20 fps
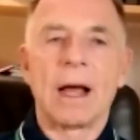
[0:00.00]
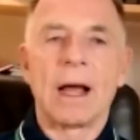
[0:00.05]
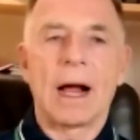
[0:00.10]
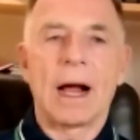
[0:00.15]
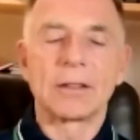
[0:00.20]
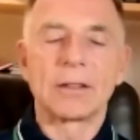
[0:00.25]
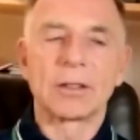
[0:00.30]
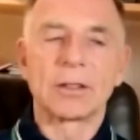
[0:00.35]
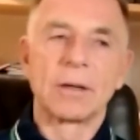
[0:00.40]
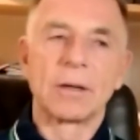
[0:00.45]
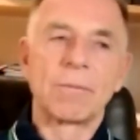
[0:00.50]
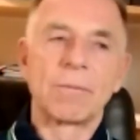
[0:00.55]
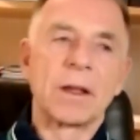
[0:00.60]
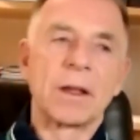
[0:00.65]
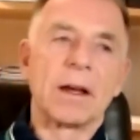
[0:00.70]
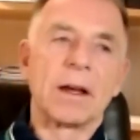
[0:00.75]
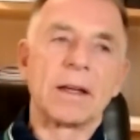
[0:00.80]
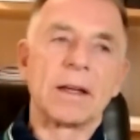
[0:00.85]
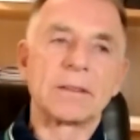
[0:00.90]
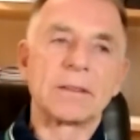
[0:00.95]
Also
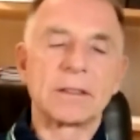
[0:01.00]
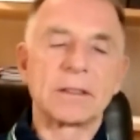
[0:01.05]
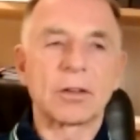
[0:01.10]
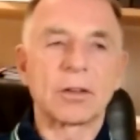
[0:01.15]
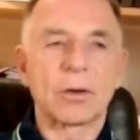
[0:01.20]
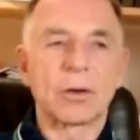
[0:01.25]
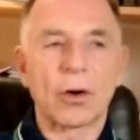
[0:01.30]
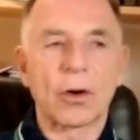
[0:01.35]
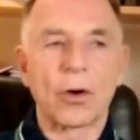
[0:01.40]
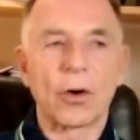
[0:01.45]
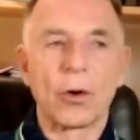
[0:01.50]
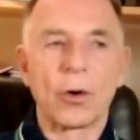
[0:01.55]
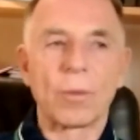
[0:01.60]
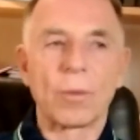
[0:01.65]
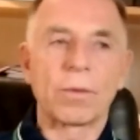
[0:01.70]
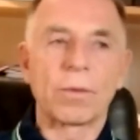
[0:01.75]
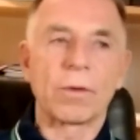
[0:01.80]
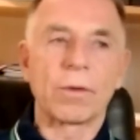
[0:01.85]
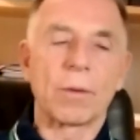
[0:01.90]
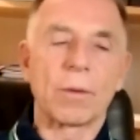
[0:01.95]
es ist so
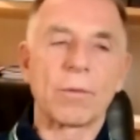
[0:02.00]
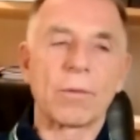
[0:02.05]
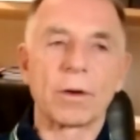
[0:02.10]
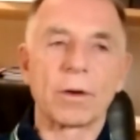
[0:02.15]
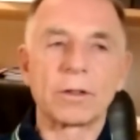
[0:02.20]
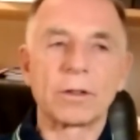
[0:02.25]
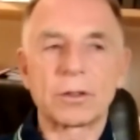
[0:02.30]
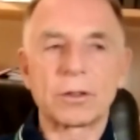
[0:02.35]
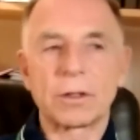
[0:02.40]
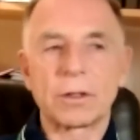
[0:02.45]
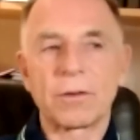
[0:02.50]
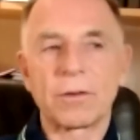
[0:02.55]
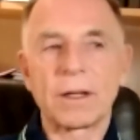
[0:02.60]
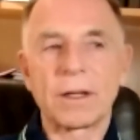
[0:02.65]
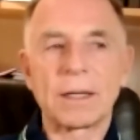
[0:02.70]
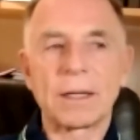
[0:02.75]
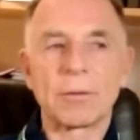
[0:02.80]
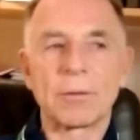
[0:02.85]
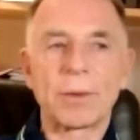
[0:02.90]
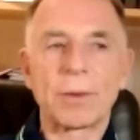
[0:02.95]
grob, obwohl ich äh,
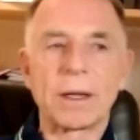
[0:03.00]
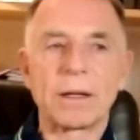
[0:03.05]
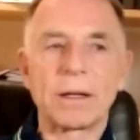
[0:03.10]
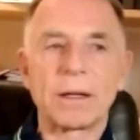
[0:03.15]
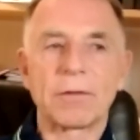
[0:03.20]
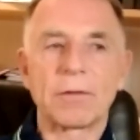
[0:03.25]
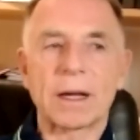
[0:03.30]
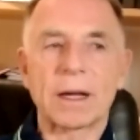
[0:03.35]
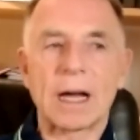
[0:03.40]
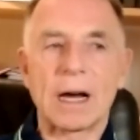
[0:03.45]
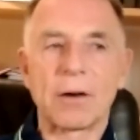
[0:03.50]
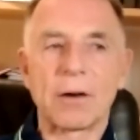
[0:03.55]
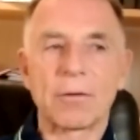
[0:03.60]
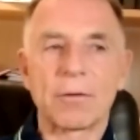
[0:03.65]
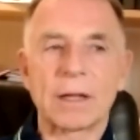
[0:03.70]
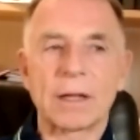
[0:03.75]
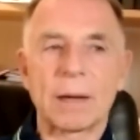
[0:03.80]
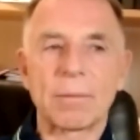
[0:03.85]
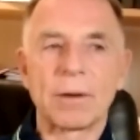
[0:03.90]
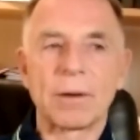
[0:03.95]
viele Immobilien
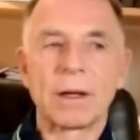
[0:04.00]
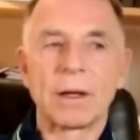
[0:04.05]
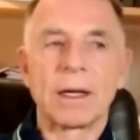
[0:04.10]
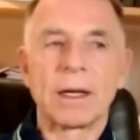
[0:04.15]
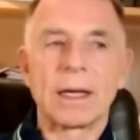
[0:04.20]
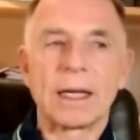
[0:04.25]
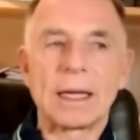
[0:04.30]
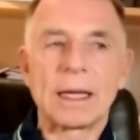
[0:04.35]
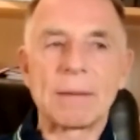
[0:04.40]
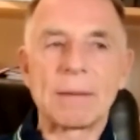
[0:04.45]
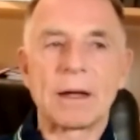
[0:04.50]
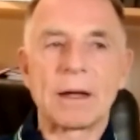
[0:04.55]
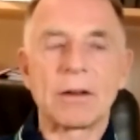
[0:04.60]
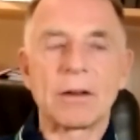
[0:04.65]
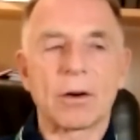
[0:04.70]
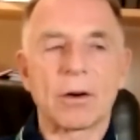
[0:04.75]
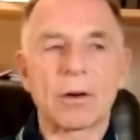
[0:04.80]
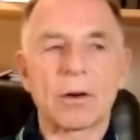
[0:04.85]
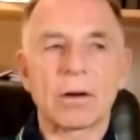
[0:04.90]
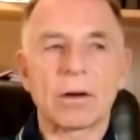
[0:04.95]
verkauft habe, immer
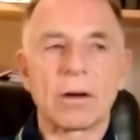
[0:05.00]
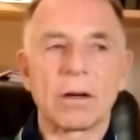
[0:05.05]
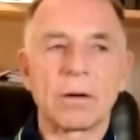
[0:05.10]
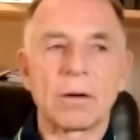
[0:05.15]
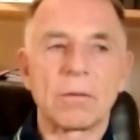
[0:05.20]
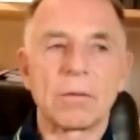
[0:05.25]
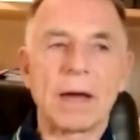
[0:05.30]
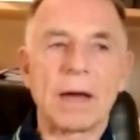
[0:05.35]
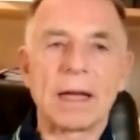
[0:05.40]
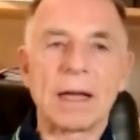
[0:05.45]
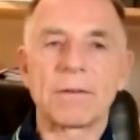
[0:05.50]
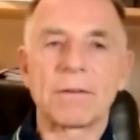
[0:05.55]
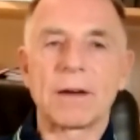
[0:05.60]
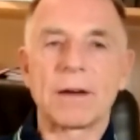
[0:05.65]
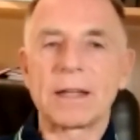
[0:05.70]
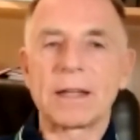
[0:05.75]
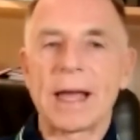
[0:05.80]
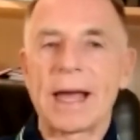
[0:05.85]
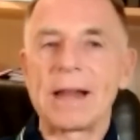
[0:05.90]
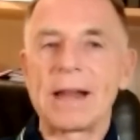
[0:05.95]
noch äh,
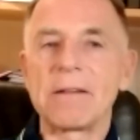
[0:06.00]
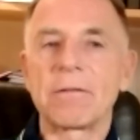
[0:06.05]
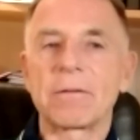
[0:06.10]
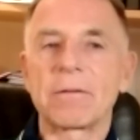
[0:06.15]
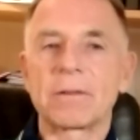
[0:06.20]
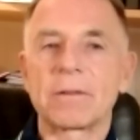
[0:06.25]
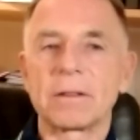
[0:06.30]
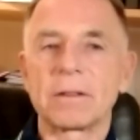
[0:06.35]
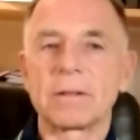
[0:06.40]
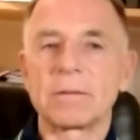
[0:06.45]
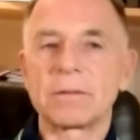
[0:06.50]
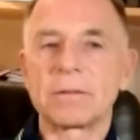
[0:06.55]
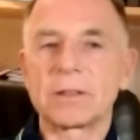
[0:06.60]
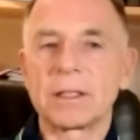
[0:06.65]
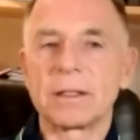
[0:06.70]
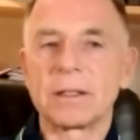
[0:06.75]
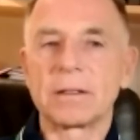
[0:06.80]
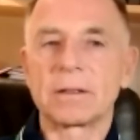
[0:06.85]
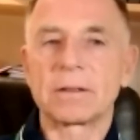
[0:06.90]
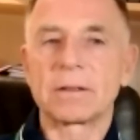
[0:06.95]
etwa die Hälfte
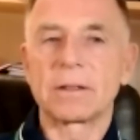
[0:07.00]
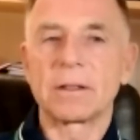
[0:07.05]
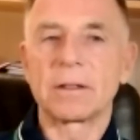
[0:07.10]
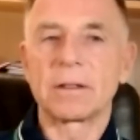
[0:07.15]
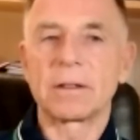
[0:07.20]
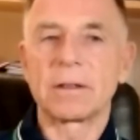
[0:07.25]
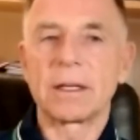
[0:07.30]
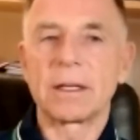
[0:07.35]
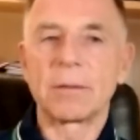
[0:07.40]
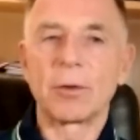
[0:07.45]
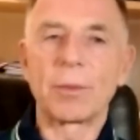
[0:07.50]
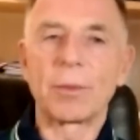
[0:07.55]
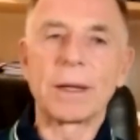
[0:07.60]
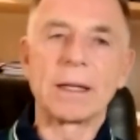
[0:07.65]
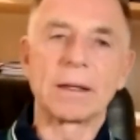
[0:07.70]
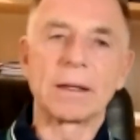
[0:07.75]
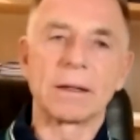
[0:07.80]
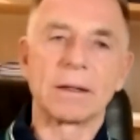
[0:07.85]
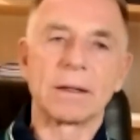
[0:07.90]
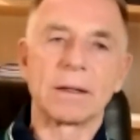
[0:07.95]
sind äh,
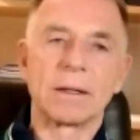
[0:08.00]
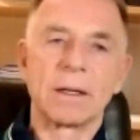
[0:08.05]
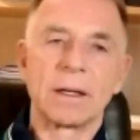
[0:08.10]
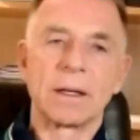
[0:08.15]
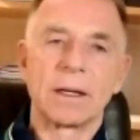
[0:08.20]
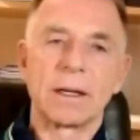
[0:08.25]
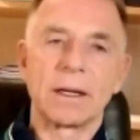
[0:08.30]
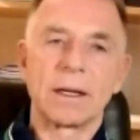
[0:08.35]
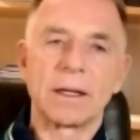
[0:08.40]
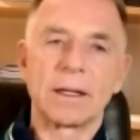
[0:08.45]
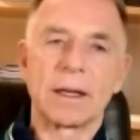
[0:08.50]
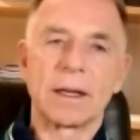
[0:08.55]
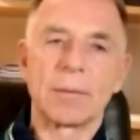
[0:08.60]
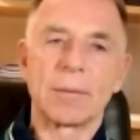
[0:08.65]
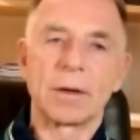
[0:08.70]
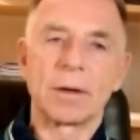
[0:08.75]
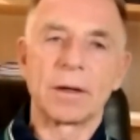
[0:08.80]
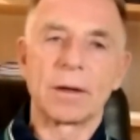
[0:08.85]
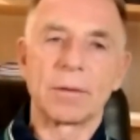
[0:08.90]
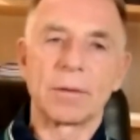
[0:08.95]
Immobilien in
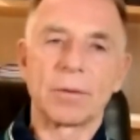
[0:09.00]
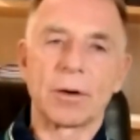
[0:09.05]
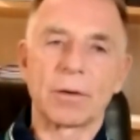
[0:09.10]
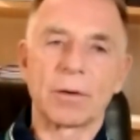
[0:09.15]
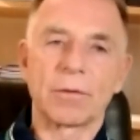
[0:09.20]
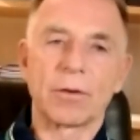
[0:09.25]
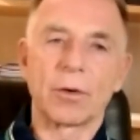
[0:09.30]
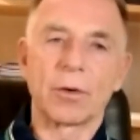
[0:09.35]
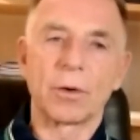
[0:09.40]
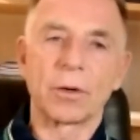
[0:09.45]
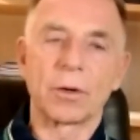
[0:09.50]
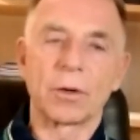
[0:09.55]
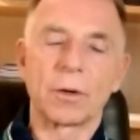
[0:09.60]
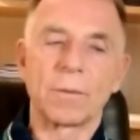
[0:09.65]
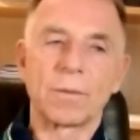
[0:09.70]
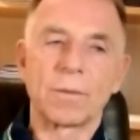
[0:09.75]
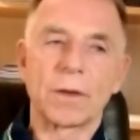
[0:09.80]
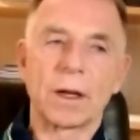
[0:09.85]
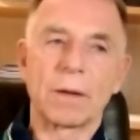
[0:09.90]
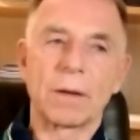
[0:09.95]
dem äh,
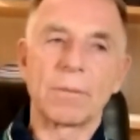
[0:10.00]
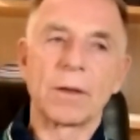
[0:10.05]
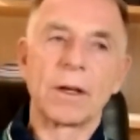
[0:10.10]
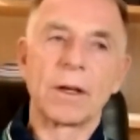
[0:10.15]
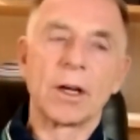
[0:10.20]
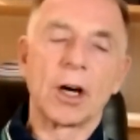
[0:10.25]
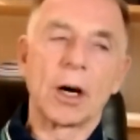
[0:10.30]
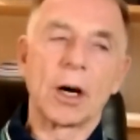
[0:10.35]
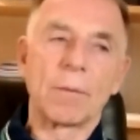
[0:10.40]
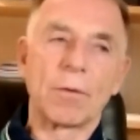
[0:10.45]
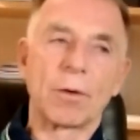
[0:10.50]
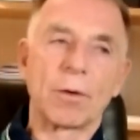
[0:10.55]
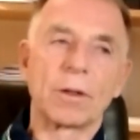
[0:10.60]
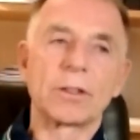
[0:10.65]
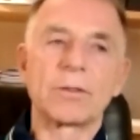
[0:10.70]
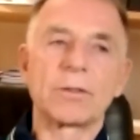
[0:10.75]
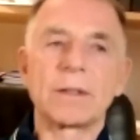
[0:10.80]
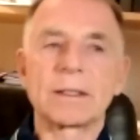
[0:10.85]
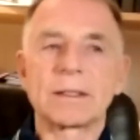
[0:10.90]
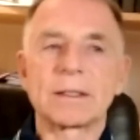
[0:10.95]
Portfolio. Ja? Obwohl
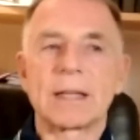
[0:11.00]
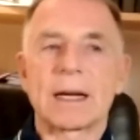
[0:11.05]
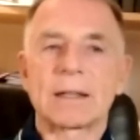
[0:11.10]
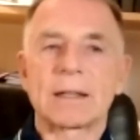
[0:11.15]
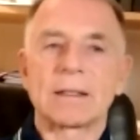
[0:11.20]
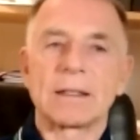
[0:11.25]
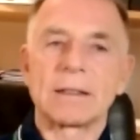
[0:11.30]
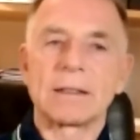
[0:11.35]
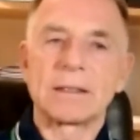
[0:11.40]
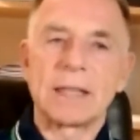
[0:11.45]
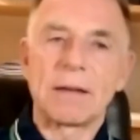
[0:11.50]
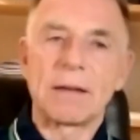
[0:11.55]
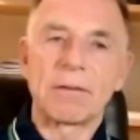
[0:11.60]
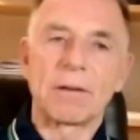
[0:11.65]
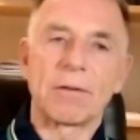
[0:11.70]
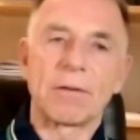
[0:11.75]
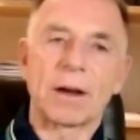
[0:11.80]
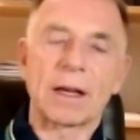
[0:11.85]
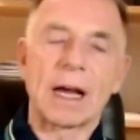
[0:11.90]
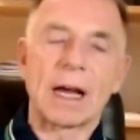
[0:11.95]
ich, wie gesagt, sehr
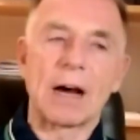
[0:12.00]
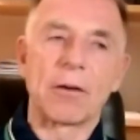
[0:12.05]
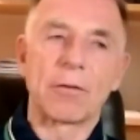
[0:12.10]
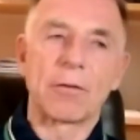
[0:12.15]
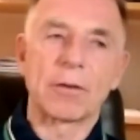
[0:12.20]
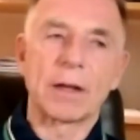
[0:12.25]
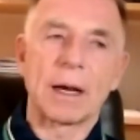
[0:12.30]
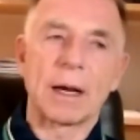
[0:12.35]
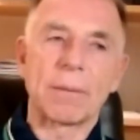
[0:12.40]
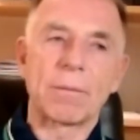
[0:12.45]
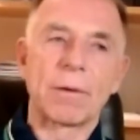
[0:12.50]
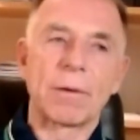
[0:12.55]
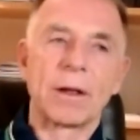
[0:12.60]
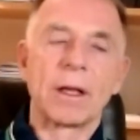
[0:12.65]
viel verkauft habe.